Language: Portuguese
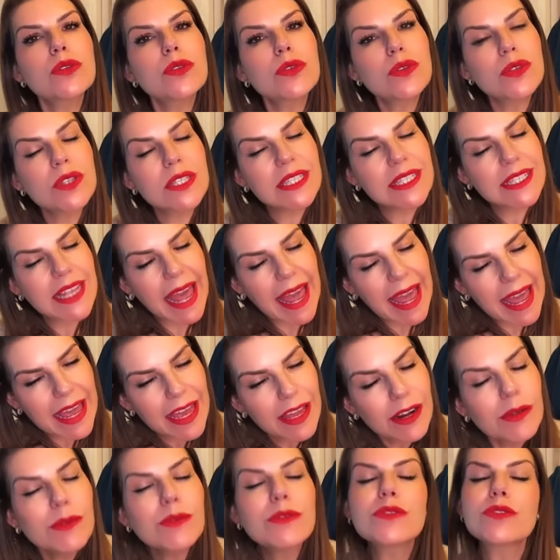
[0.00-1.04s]
os
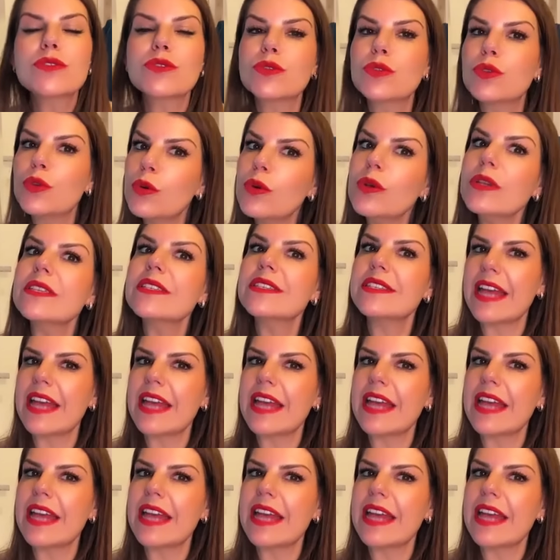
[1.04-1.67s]
sérums dos